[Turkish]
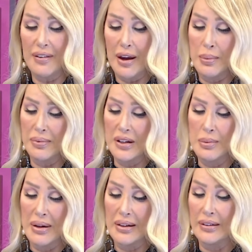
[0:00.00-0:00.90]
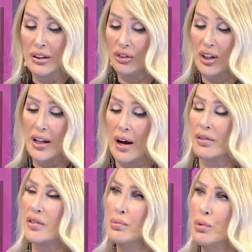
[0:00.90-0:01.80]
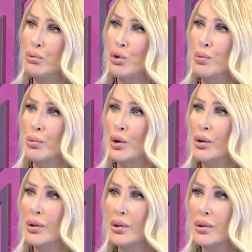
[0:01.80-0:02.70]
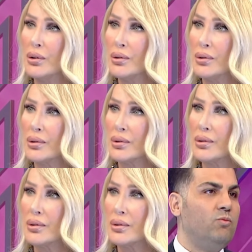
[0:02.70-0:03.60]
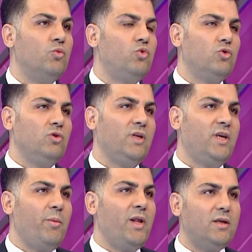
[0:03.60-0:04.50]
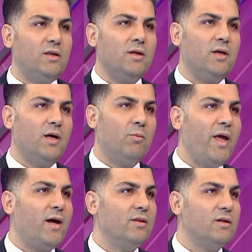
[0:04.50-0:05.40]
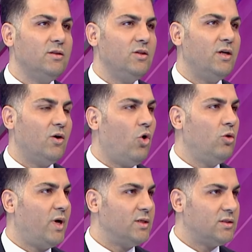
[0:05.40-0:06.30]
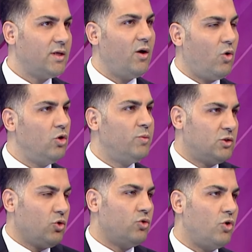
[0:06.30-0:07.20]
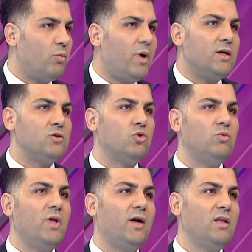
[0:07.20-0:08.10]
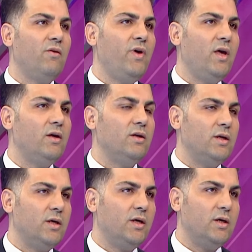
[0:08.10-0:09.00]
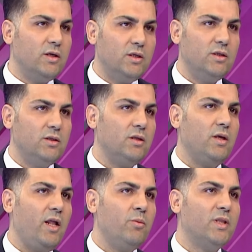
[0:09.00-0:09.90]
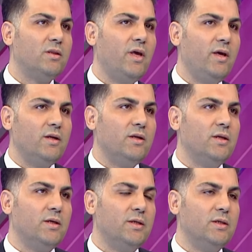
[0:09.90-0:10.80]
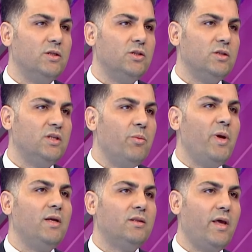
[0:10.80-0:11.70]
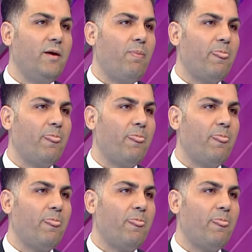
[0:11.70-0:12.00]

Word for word: ve emzirmede diş tedavisi mümkün mü? Elbette mümkün. Gebelik e, bayanların e, olmazsa olmazı oluyor bazı durumlarda ve e, elbette e, gebelikte